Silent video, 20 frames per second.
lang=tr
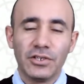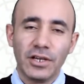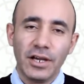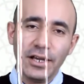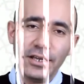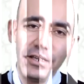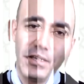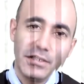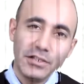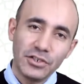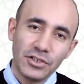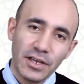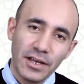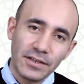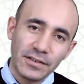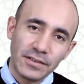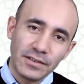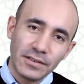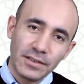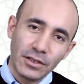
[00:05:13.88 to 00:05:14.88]
kainat
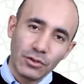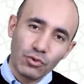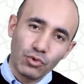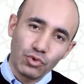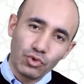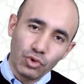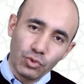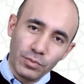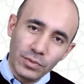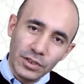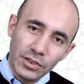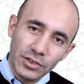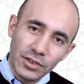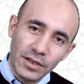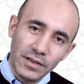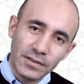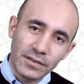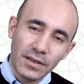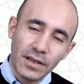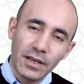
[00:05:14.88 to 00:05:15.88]
içerisinde küçük bir
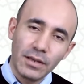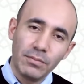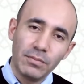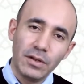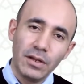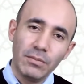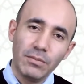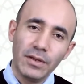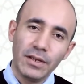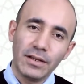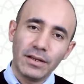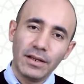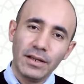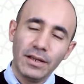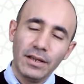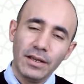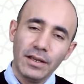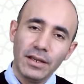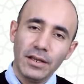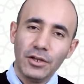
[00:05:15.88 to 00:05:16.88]
şeyi
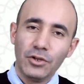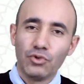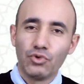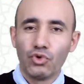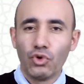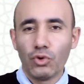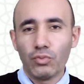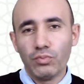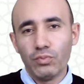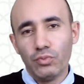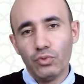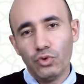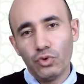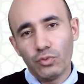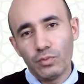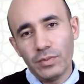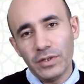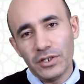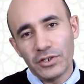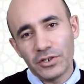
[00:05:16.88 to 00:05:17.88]
sahiplenmekle çok
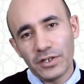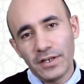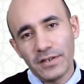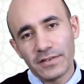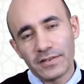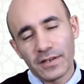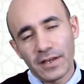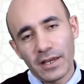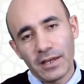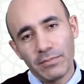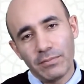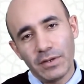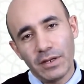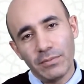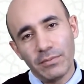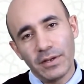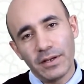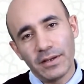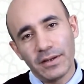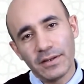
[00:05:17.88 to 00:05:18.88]
büyük bir şeyi
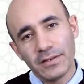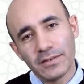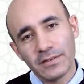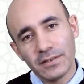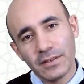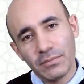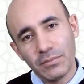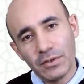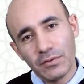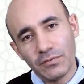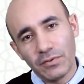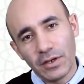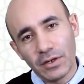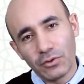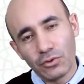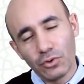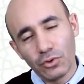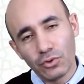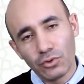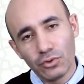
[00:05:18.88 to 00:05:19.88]
sahiplenmek arasında bir
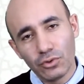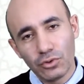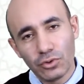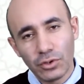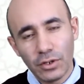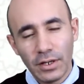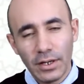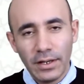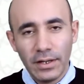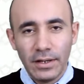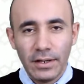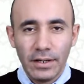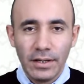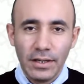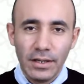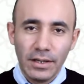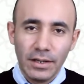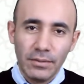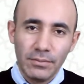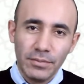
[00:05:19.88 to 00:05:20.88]
fark yoktur.
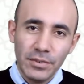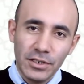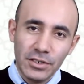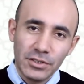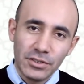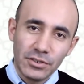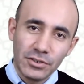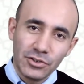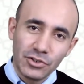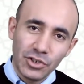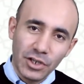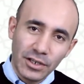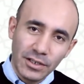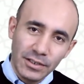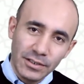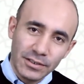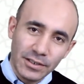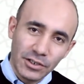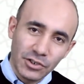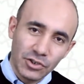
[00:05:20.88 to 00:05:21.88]
E, bir
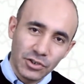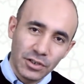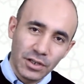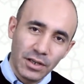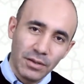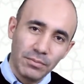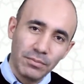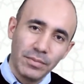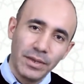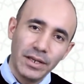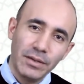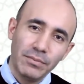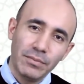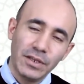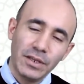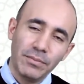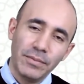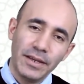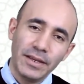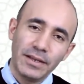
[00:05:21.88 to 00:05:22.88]
çakıl taşına
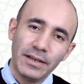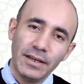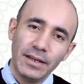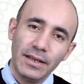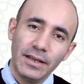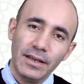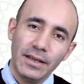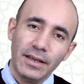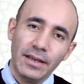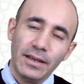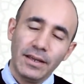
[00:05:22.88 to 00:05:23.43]
benim demekle